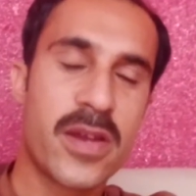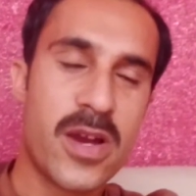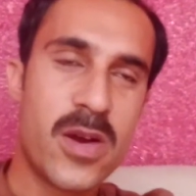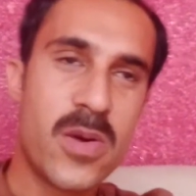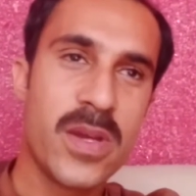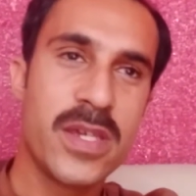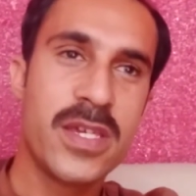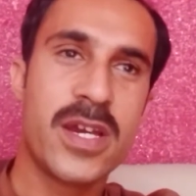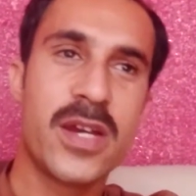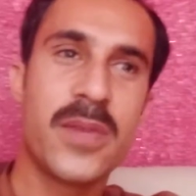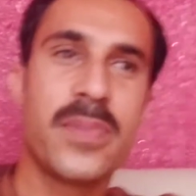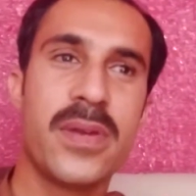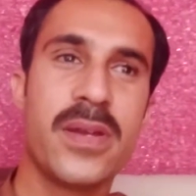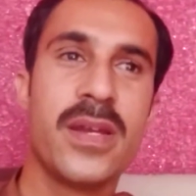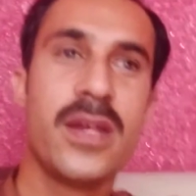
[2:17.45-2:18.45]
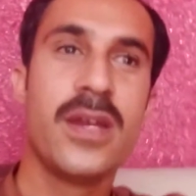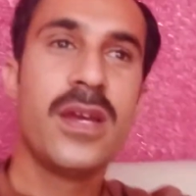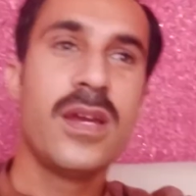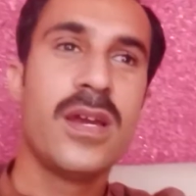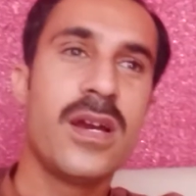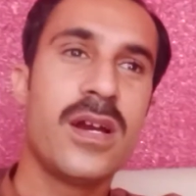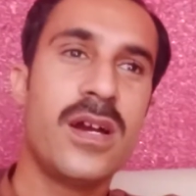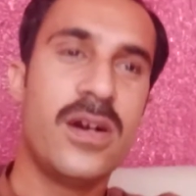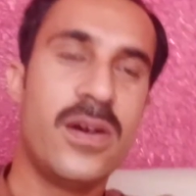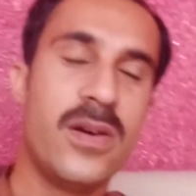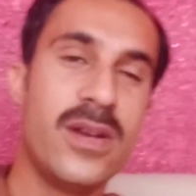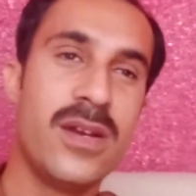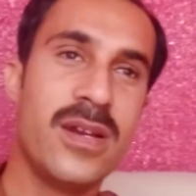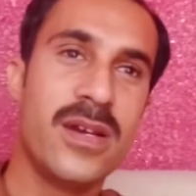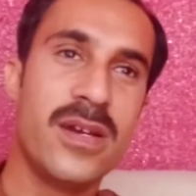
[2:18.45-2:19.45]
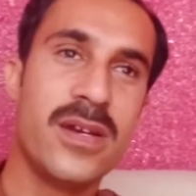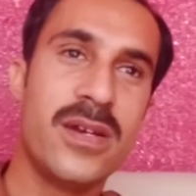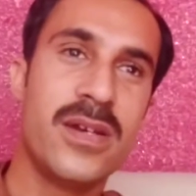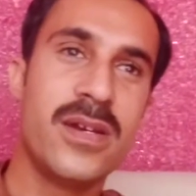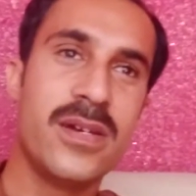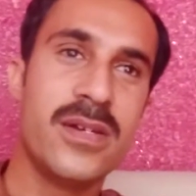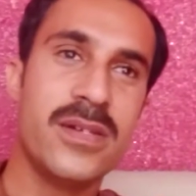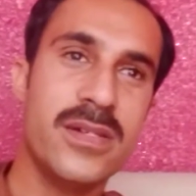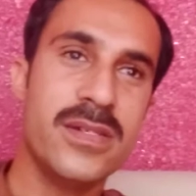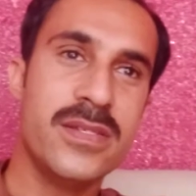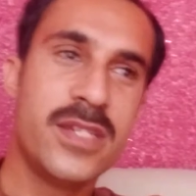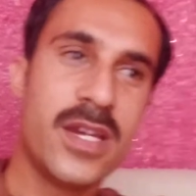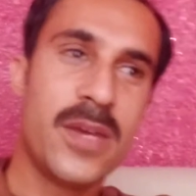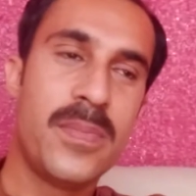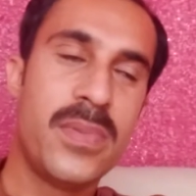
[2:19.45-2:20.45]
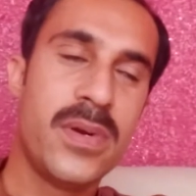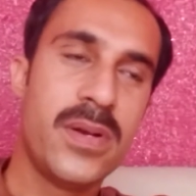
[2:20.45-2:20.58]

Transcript: गांव है यहाँ पे और जब